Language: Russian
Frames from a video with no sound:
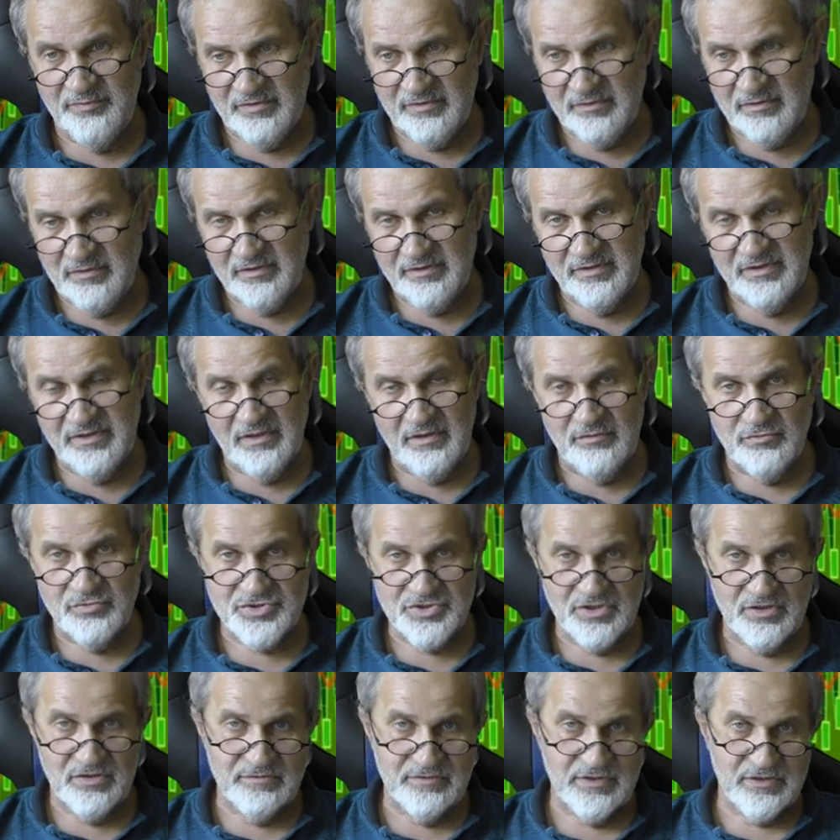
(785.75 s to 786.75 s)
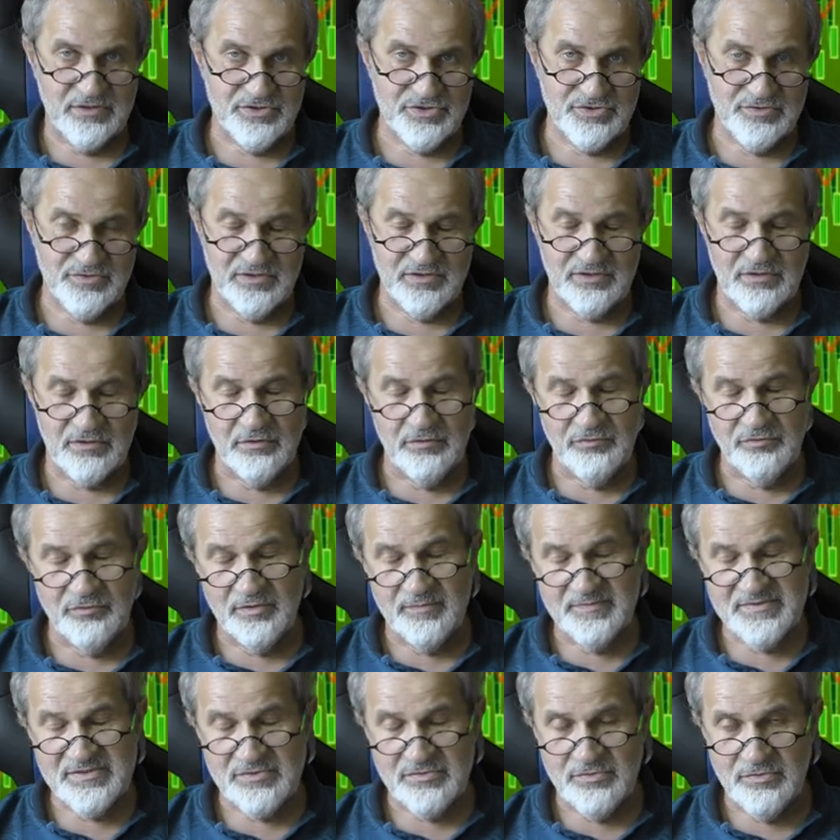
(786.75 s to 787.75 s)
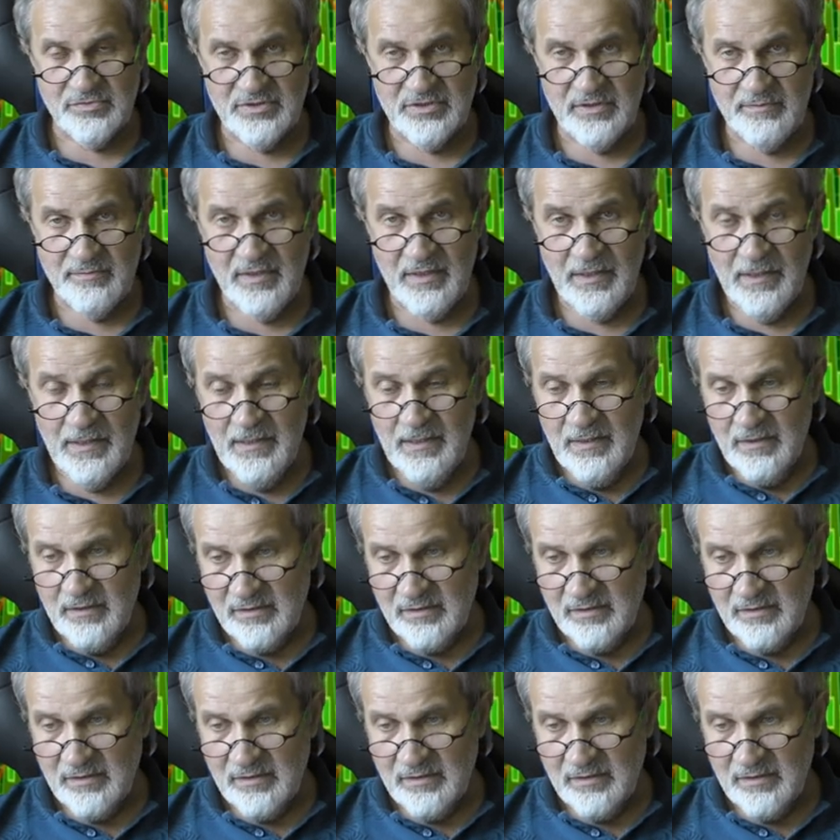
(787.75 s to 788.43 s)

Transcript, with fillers: Э, я уже говорил, что я торгую опционами.